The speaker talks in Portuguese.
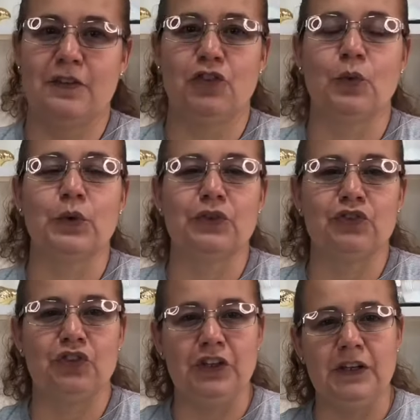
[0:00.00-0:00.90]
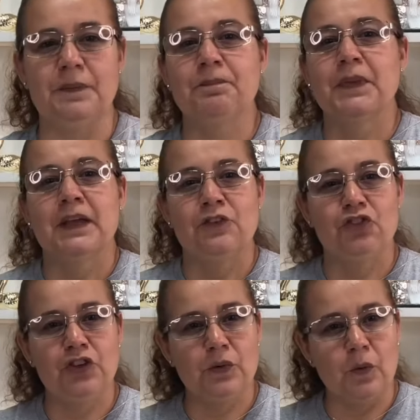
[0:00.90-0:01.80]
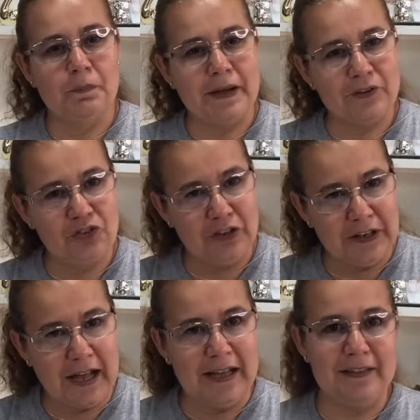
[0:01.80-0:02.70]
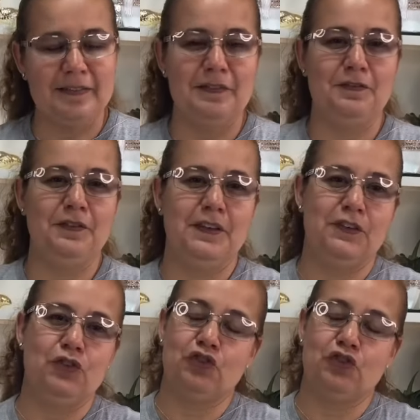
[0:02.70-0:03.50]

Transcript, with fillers: de curtir, de compartilhar esse vídeo,